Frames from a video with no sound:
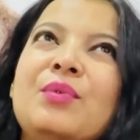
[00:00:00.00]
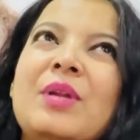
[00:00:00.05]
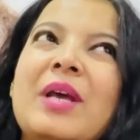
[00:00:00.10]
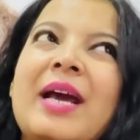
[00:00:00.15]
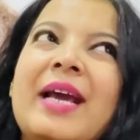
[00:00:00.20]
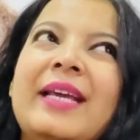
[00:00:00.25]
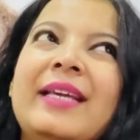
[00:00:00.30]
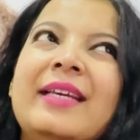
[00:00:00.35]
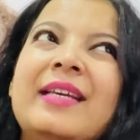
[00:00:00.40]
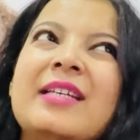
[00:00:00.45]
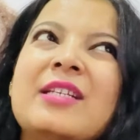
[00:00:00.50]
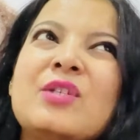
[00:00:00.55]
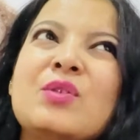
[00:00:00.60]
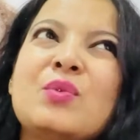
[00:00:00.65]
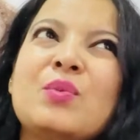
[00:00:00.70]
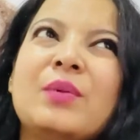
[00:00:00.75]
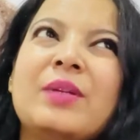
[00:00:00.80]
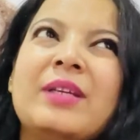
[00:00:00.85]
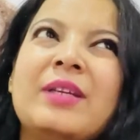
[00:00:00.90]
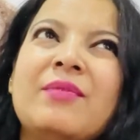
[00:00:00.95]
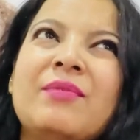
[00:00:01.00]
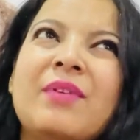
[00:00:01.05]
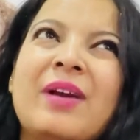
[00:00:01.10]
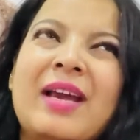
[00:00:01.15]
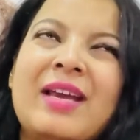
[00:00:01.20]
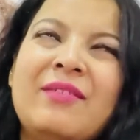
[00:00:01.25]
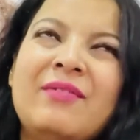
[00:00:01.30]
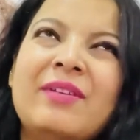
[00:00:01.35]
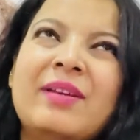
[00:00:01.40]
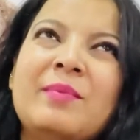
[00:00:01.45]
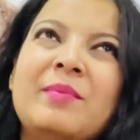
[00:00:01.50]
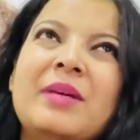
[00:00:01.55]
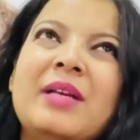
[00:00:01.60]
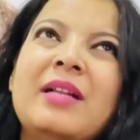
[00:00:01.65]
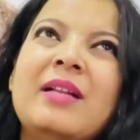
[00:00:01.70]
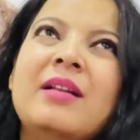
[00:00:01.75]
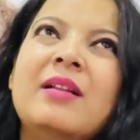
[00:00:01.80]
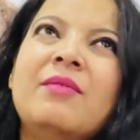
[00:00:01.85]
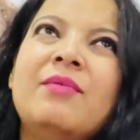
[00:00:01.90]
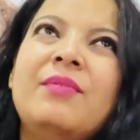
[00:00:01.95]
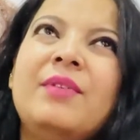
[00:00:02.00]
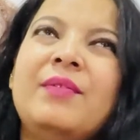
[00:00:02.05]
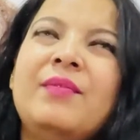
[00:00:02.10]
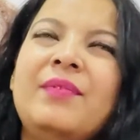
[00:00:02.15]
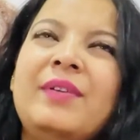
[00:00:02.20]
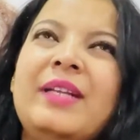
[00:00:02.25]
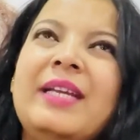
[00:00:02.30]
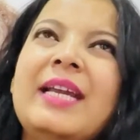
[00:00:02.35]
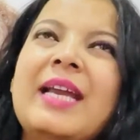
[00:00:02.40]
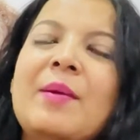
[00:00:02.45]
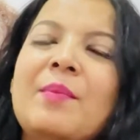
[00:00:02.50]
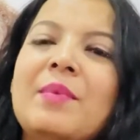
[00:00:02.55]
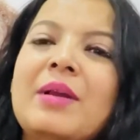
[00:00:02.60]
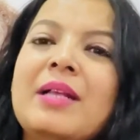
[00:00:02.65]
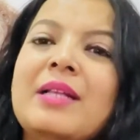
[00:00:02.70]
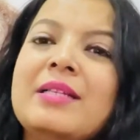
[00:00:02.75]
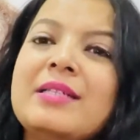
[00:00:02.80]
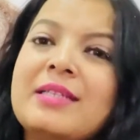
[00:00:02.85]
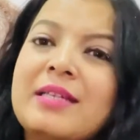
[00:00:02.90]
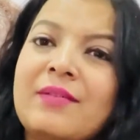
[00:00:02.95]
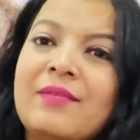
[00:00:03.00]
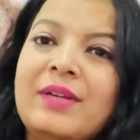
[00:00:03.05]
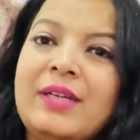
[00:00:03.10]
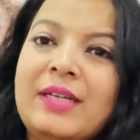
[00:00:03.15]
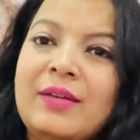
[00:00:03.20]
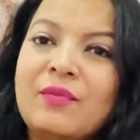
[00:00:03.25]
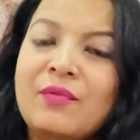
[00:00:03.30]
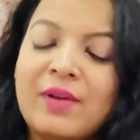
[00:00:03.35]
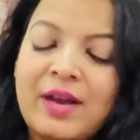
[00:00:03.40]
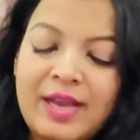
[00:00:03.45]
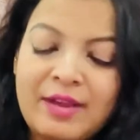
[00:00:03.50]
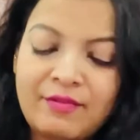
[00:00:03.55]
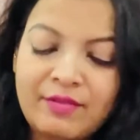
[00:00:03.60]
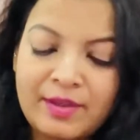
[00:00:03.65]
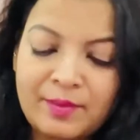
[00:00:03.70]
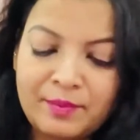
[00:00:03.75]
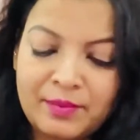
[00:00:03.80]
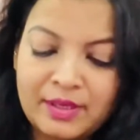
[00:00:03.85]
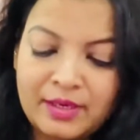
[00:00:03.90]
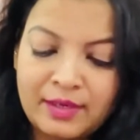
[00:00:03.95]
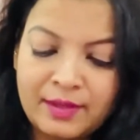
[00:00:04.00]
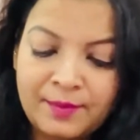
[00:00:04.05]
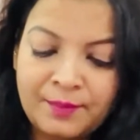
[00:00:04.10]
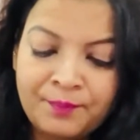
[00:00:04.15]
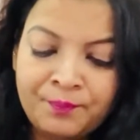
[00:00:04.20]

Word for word: आई गेस 25 एम एल फिफ्टी एम एल सेवेंटी फाइव एम एल